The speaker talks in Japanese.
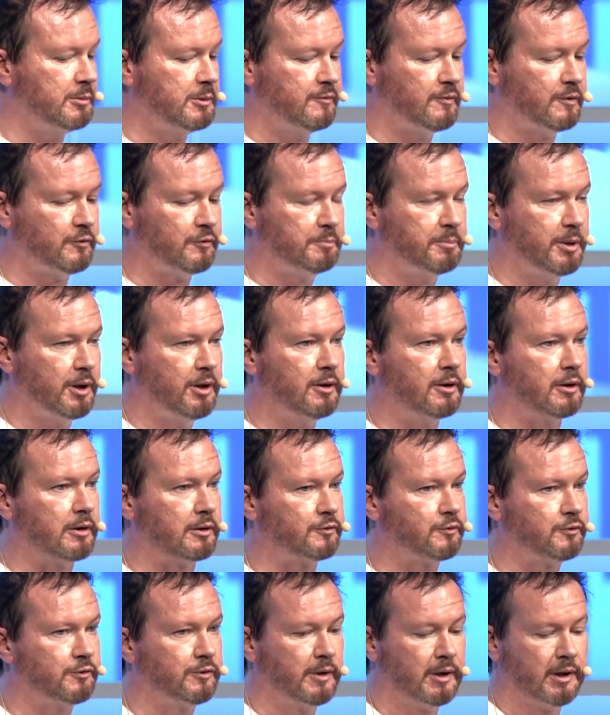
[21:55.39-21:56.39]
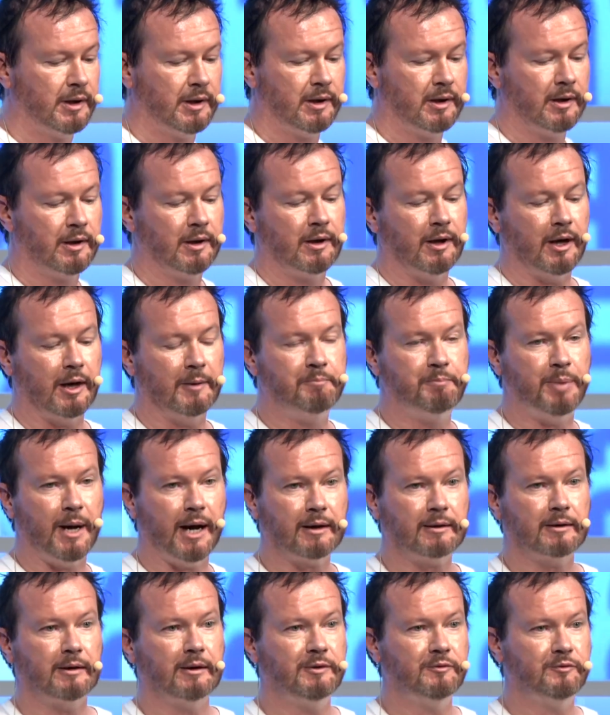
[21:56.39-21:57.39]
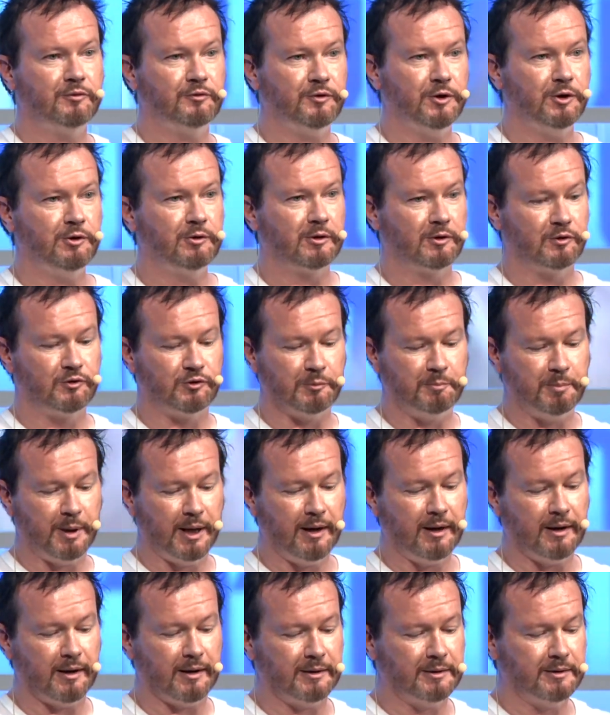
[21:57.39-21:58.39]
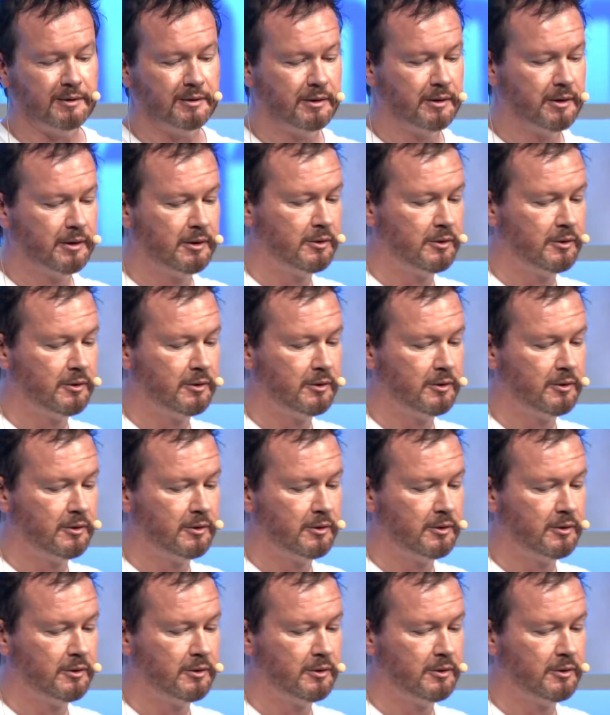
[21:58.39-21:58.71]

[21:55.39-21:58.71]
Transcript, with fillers: イベントというのはイベントの中の一部でありますけれども